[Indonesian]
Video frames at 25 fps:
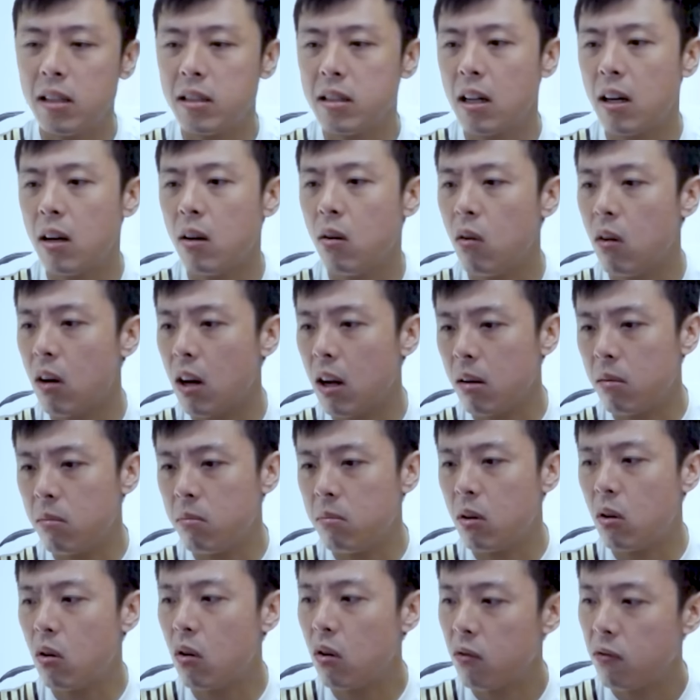cara orang
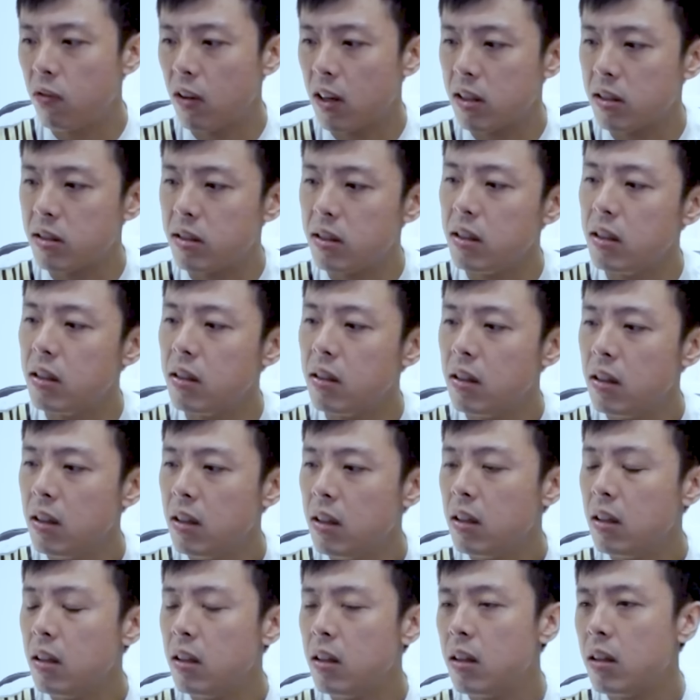mengkonversi
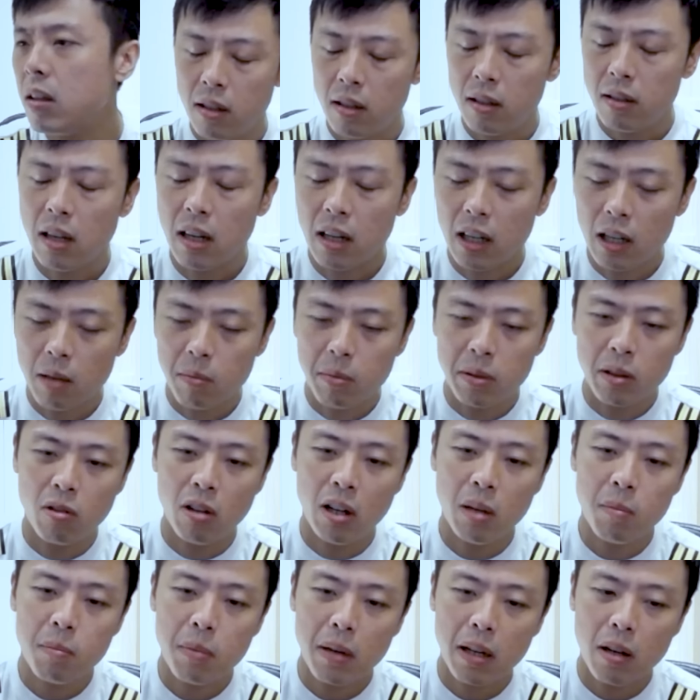dan
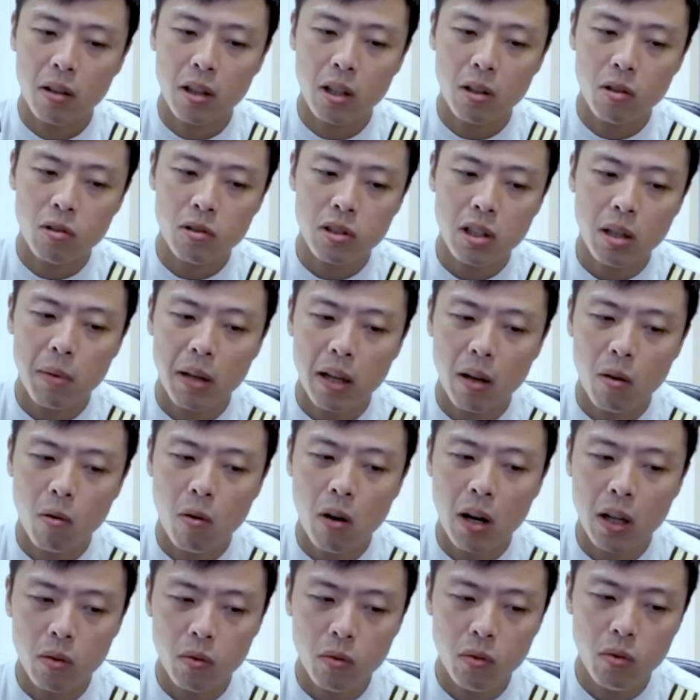kebetulan pada waktu itu saya banyak
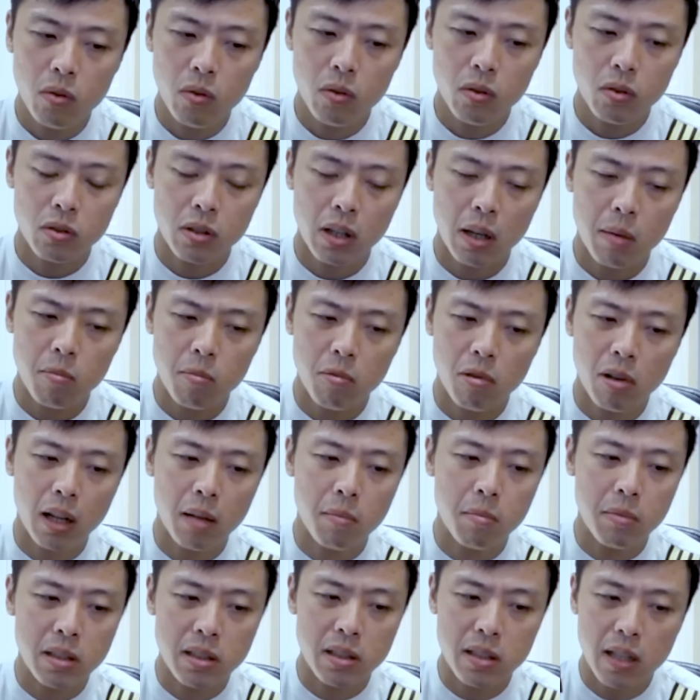waktu, saya mulai
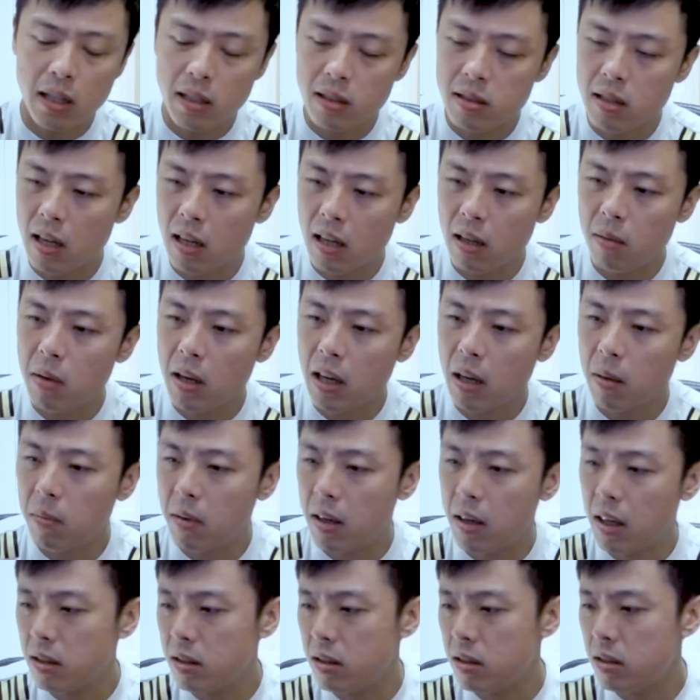mencari-cari
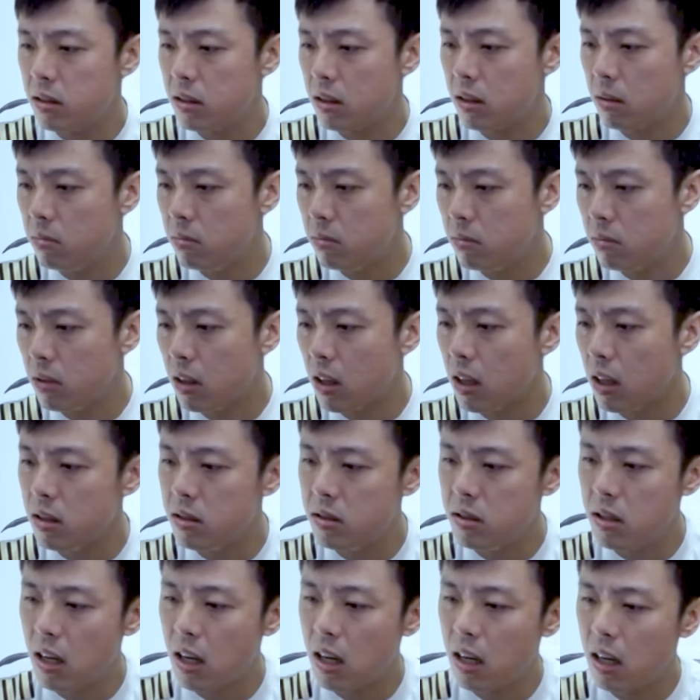bagaimana sistem
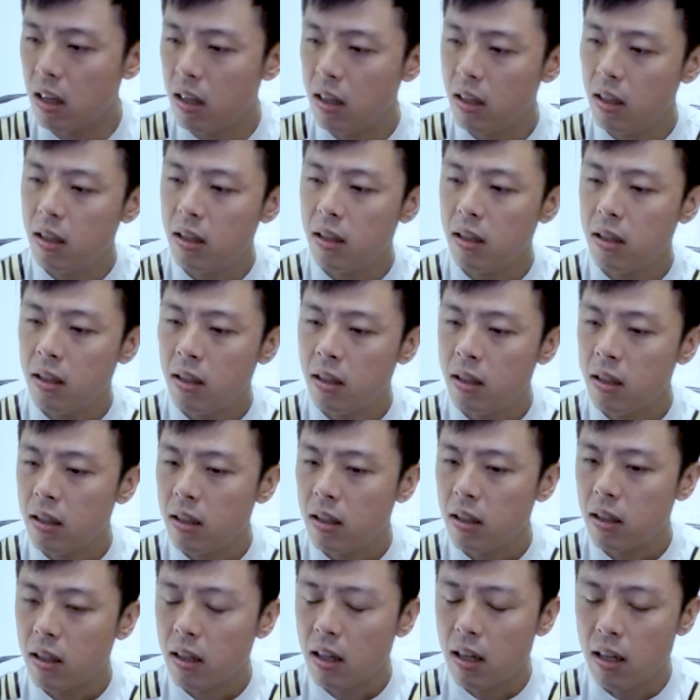kerja
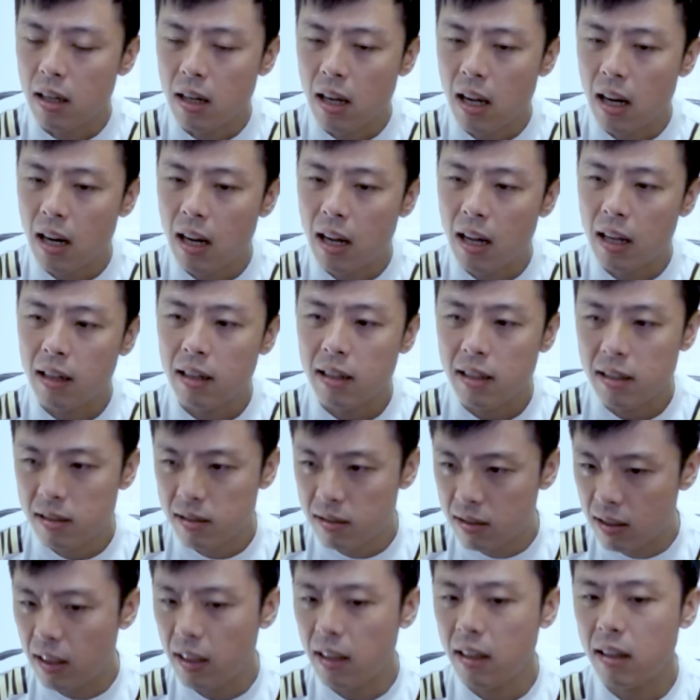kendaraan
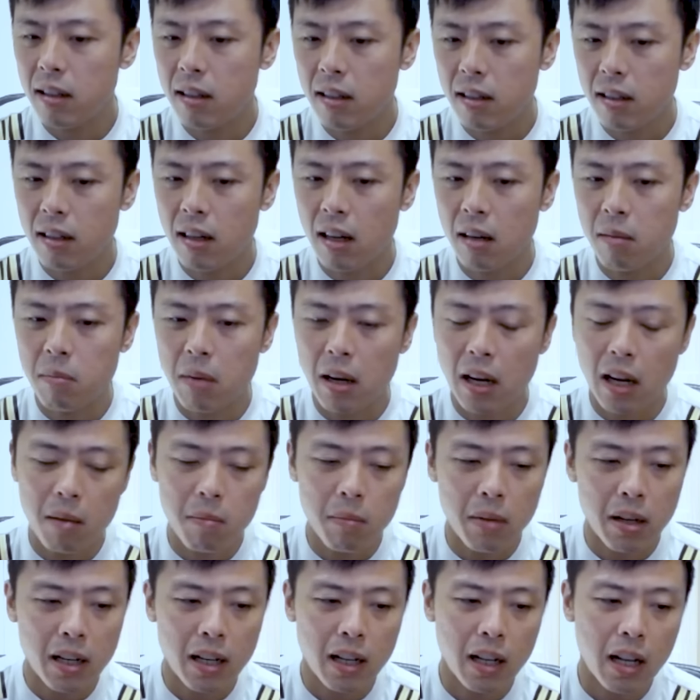listrik dan
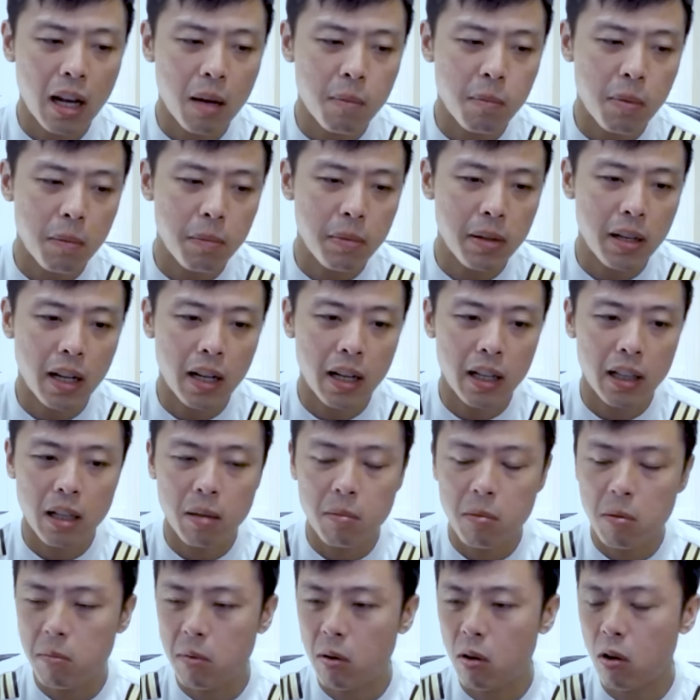bagaimana apabila kita
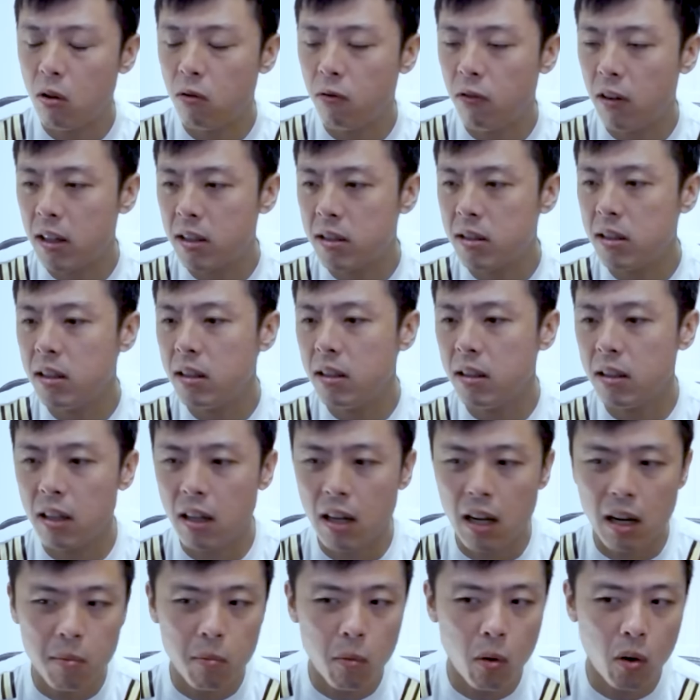mau mengkonversi
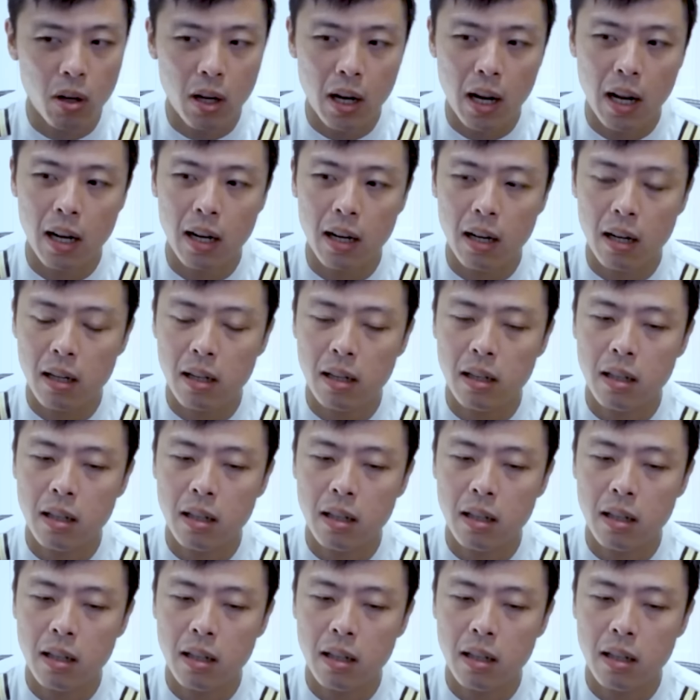dengan modal